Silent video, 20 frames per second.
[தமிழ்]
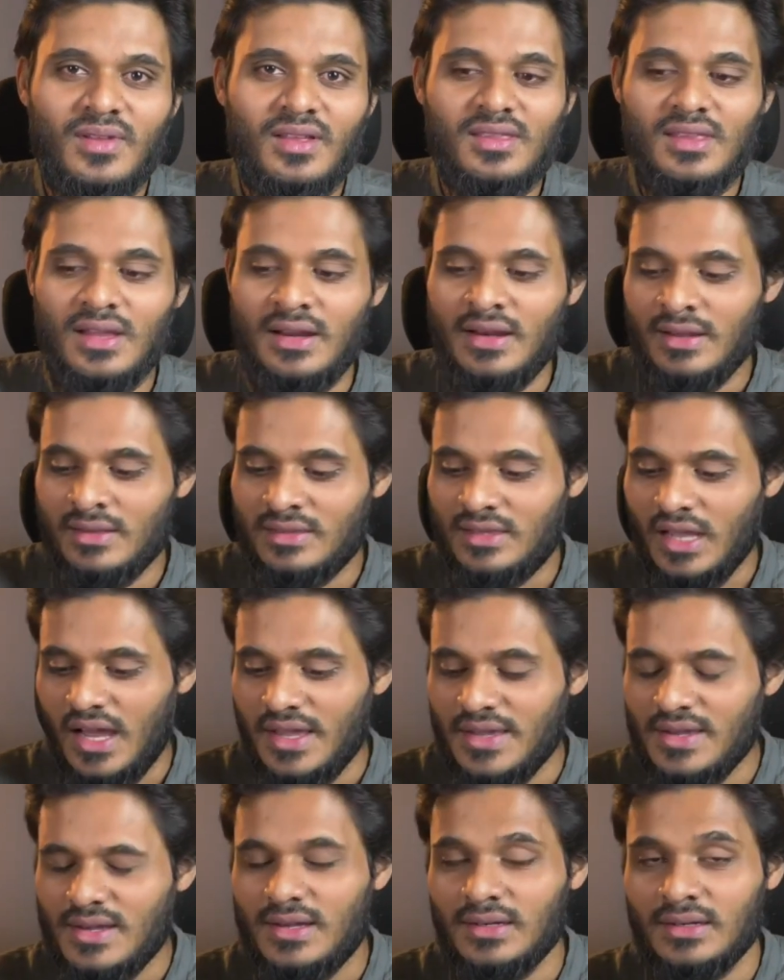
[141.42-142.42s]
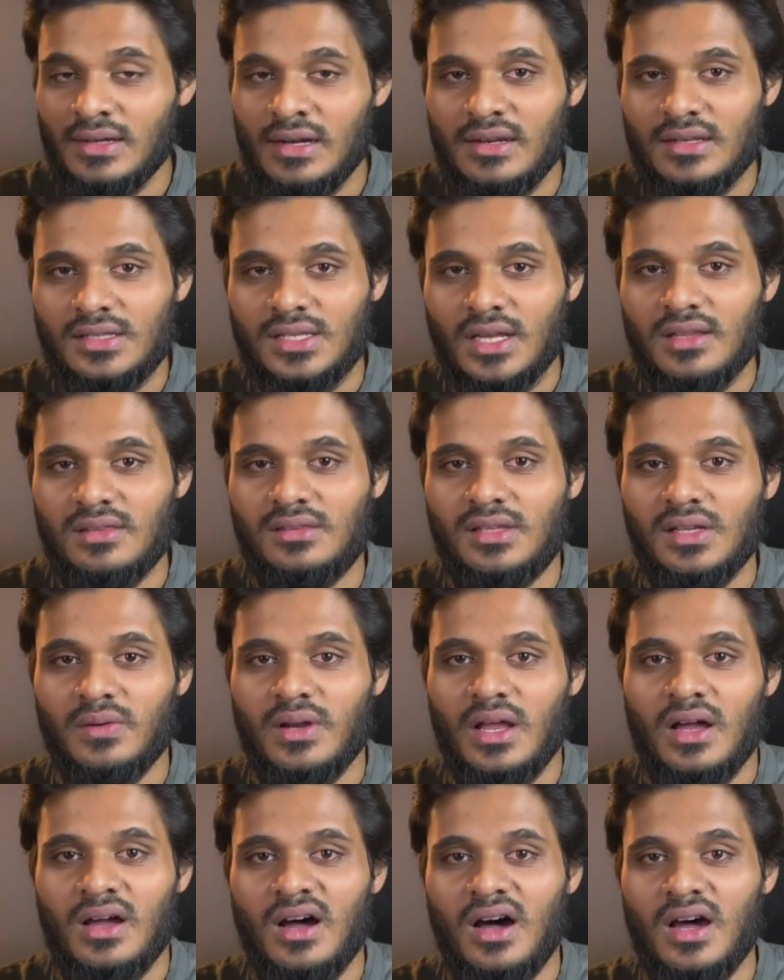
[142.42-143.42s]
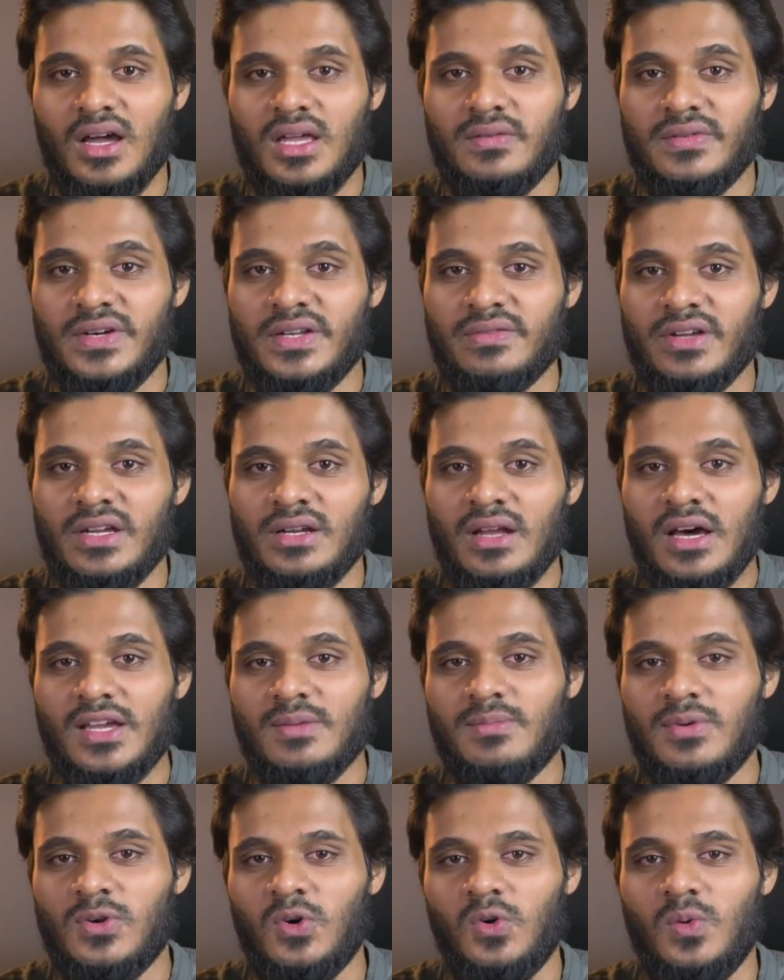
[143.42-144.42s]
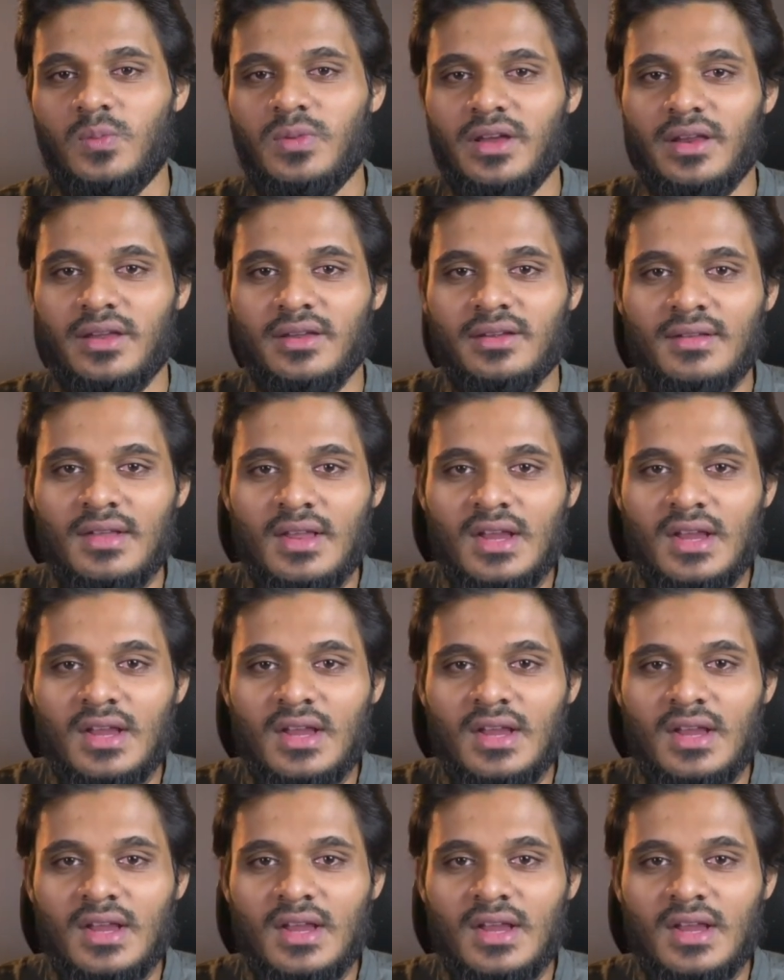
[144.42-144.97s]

நான் என் தாய்க்கு நன்றி செலுத்தியவனாக ஆகிவிடுவேனா இப்னு அமரு